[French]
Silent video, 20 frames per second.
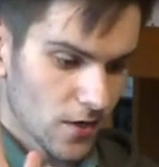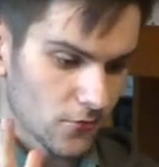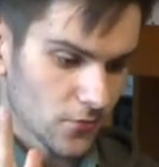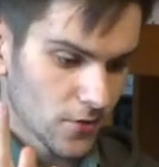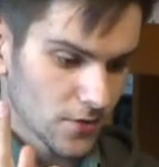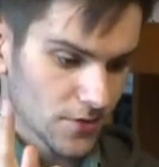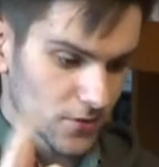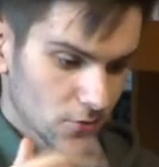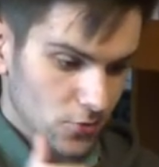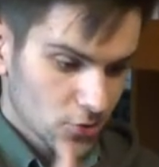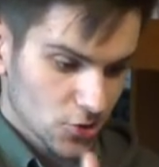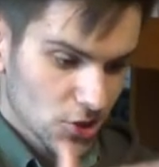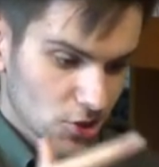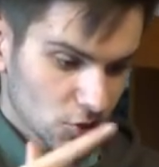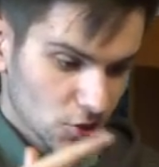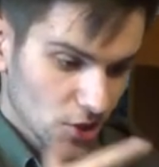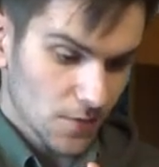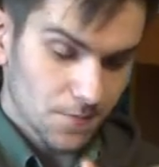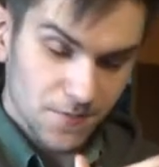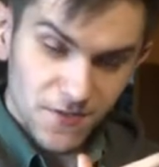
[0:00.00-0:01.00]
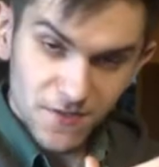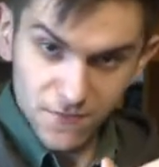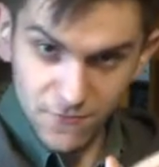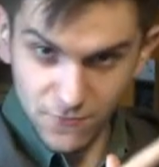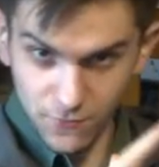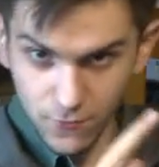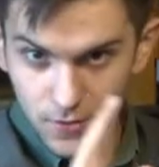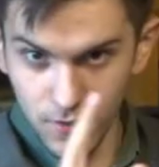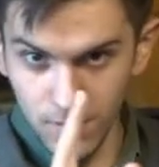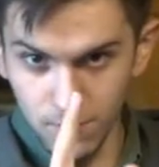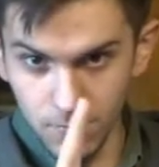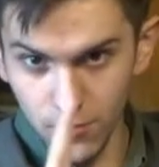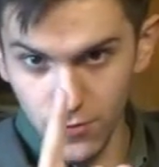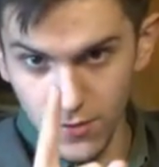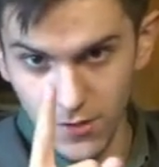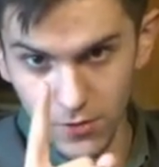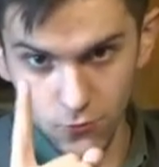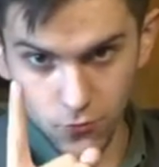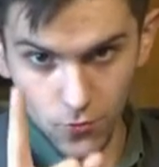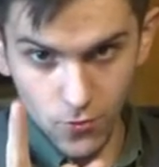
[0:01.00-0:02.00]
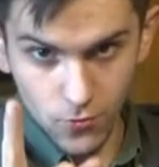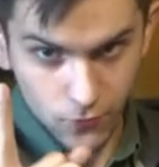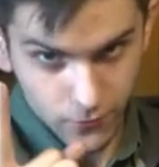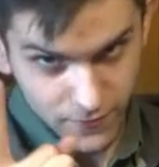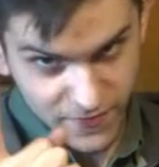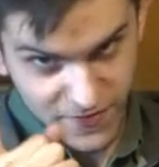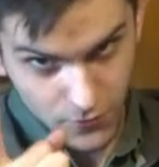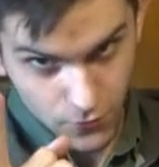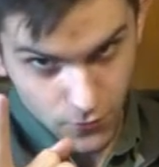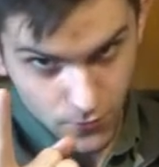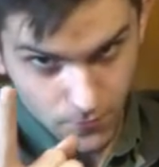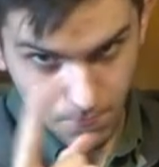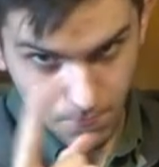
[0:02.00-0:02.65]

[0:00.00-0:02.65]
avoir des recharges rapides sur les bornes à courant continu